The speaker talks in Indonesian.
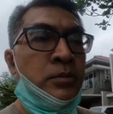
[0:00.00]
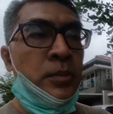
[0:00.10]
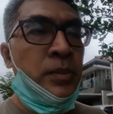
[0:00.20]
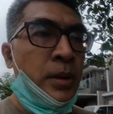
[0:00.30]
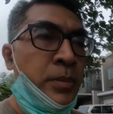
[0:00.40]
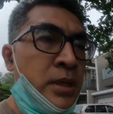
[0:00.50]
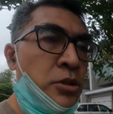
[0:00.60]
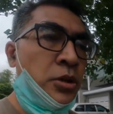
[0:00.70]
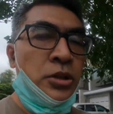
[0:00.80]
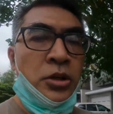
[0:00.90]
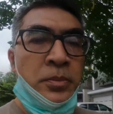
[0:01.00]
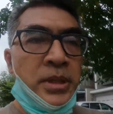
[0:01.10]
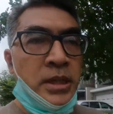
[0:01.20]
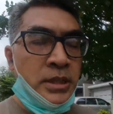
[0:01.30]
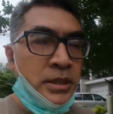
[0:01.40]
beberapa contoh
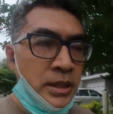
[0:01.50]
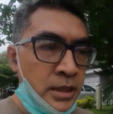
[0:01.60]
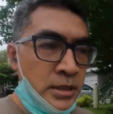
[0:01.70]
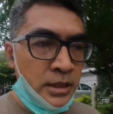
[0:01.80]
penelitian